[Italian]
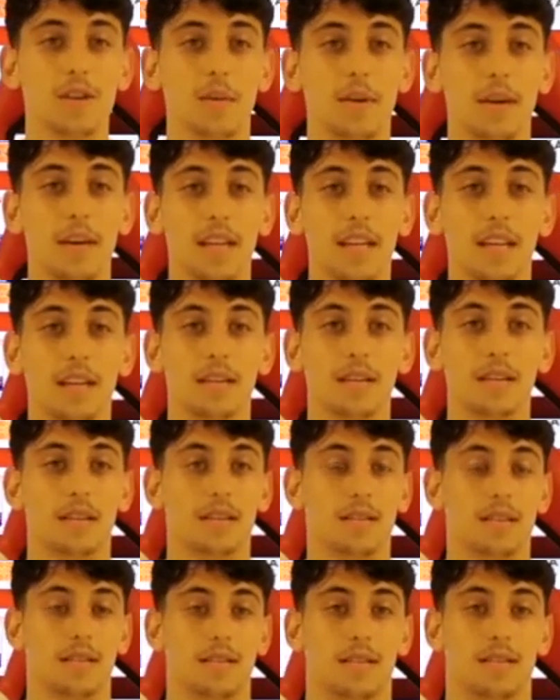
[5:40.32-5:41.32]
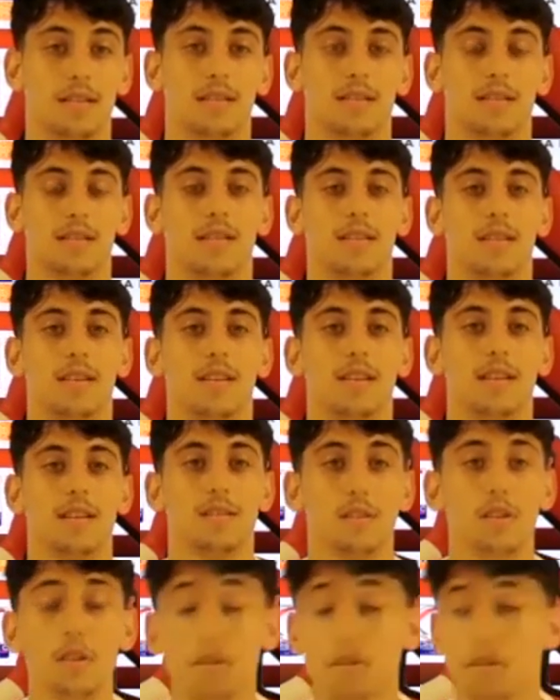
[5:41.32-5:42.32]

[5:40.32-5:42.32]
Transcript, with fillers: per quello che puoi dire. Sì,